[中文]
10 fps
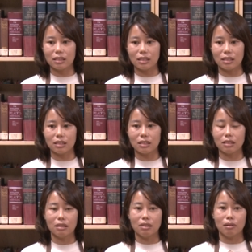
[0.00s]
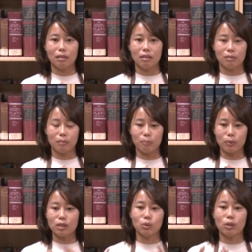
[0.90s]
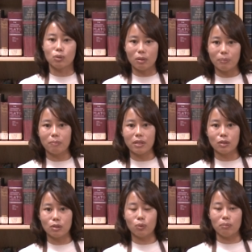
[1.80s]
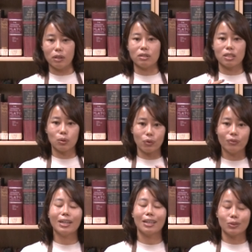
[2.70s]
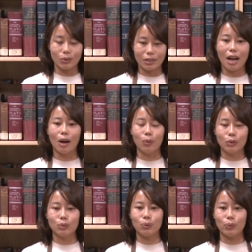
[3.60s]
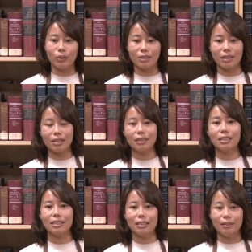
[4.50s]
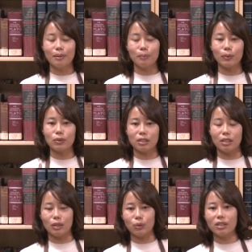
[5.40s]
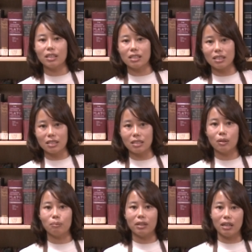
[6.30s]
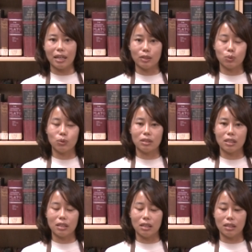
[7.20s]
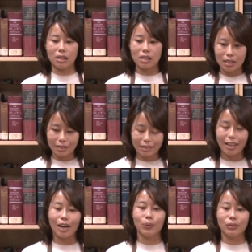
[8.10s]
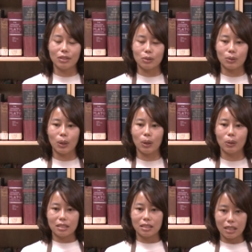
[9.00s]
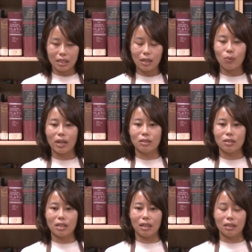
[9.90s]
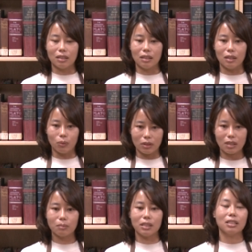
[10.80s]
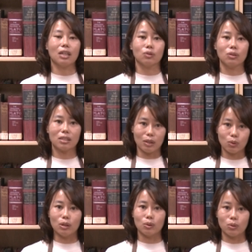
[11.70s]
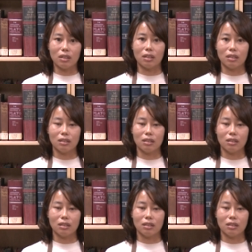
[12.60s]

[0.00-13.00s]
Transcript: 其实是。不是随随便便，是我们有经过非常多的讨论，所以我跟那个牧师也约了一个时间，我们要来做这个课程的讨论的时候，前天晚上，好，我特别早就上床睡了，